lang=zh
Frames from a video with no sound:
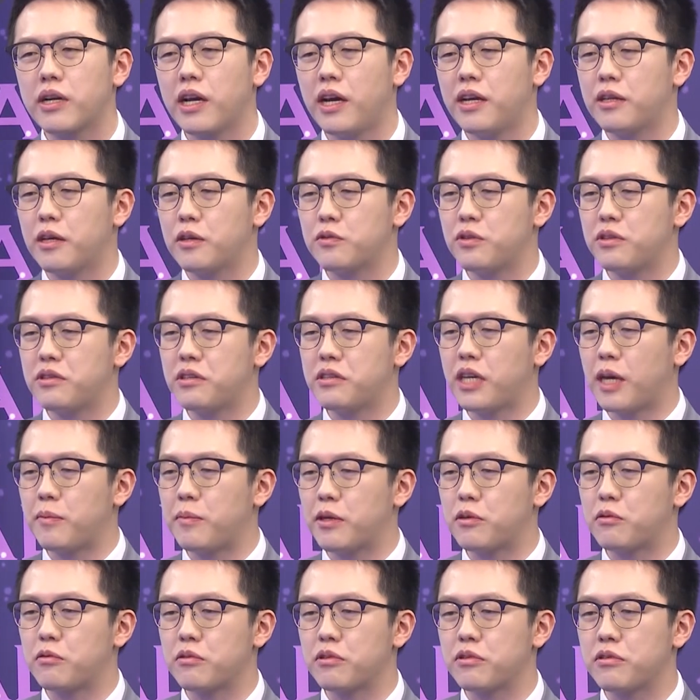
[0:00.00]
我们看到最近台
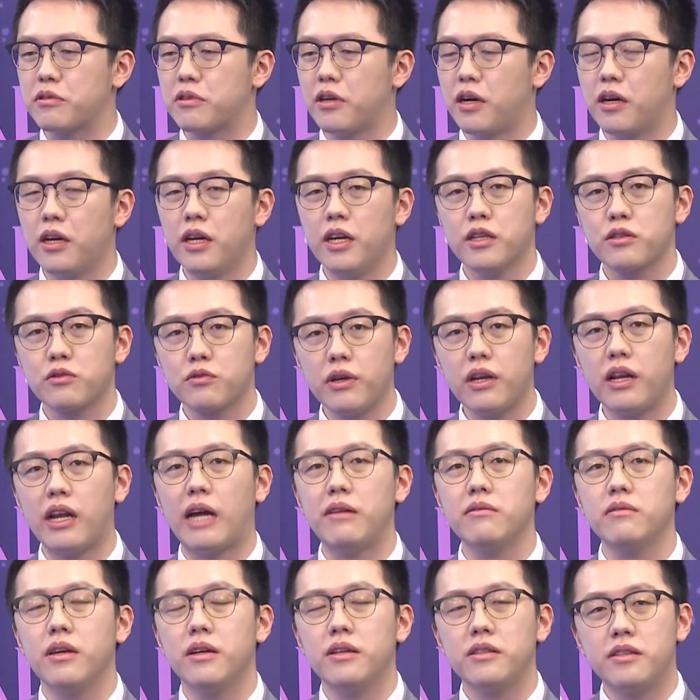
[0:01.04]
北股市哦，虽
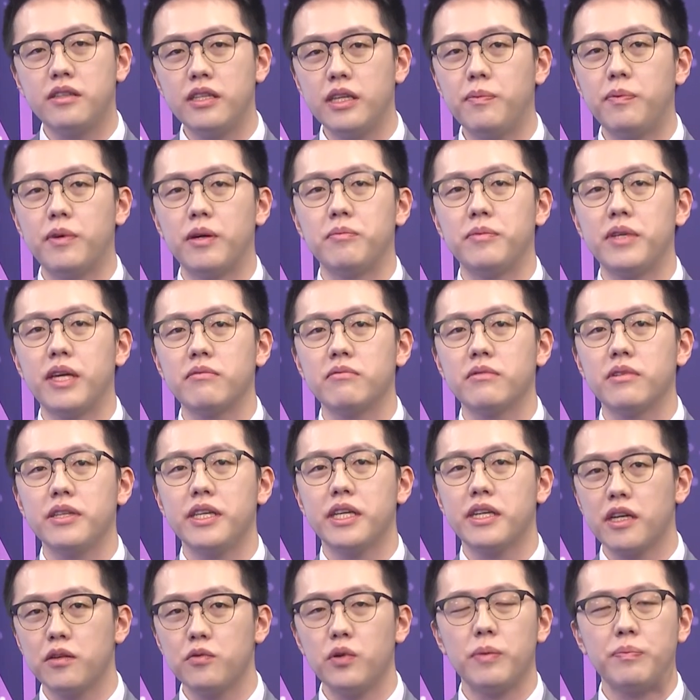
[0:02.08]
然基本面
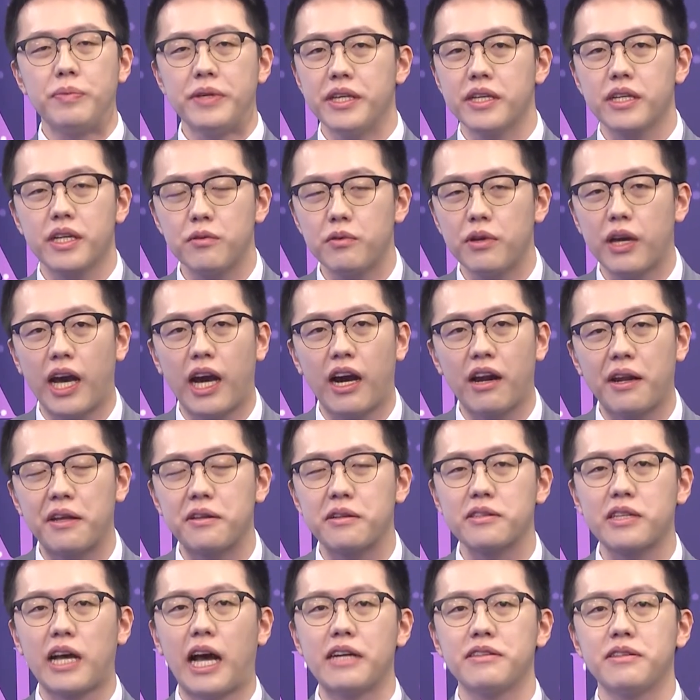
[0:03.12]
一个月比一个月还要来
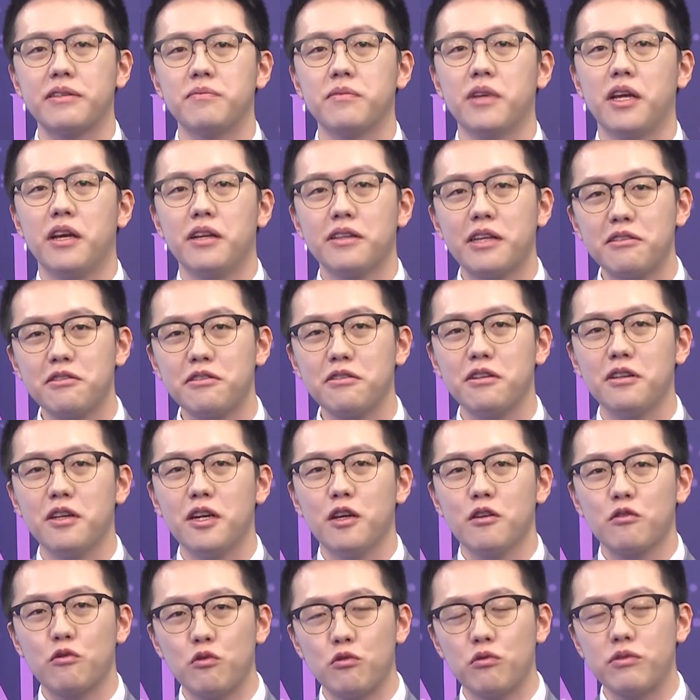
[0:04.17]
的差劲，但是。
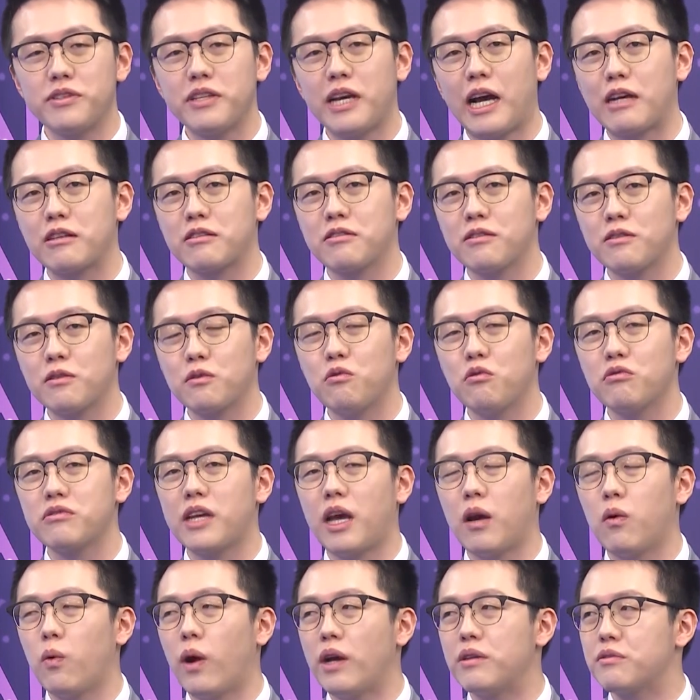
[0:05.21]
股价似乎
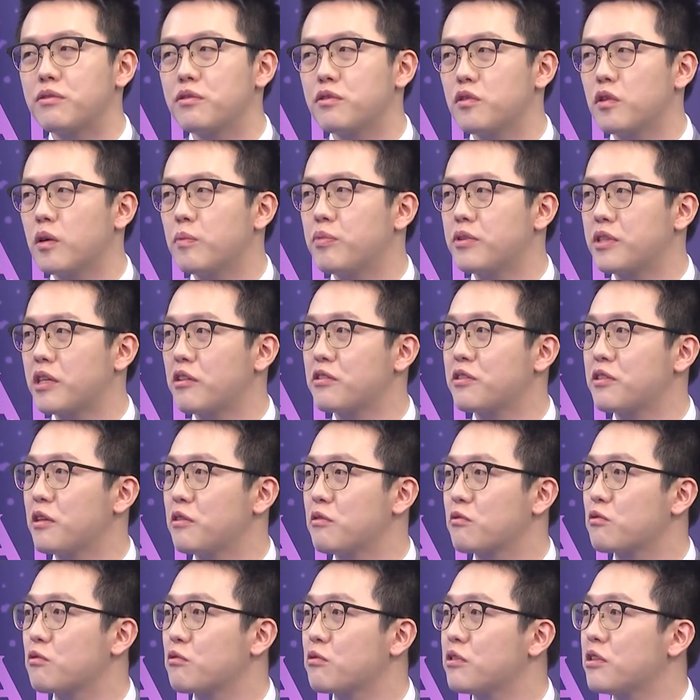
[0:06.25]
在万市有比较
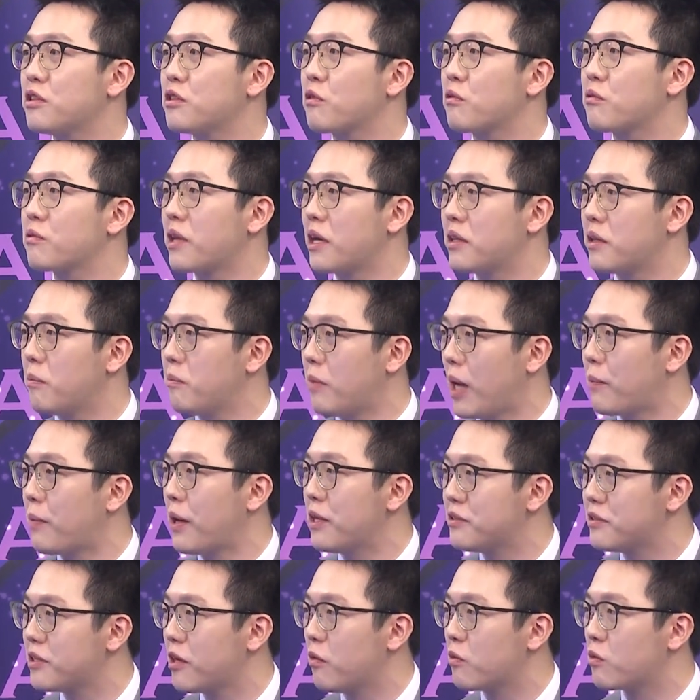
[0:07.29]
显著系统单的买
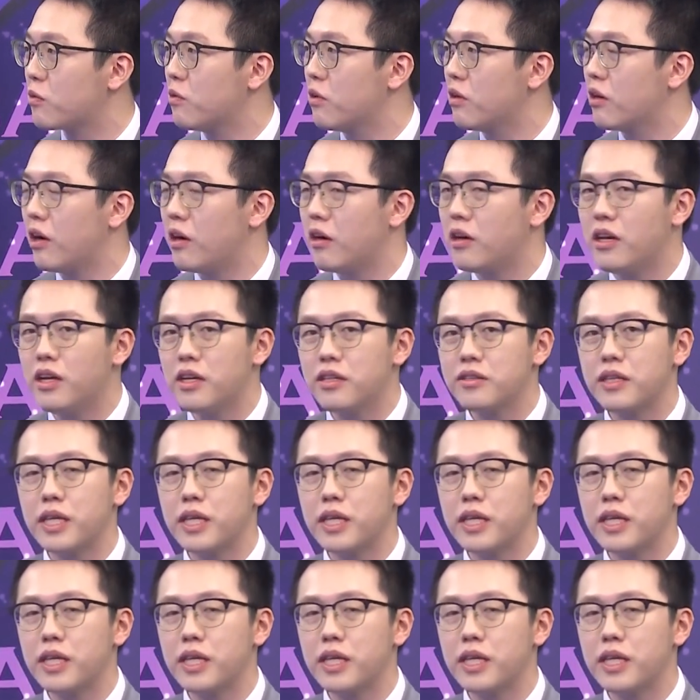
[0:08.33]
盘效果了，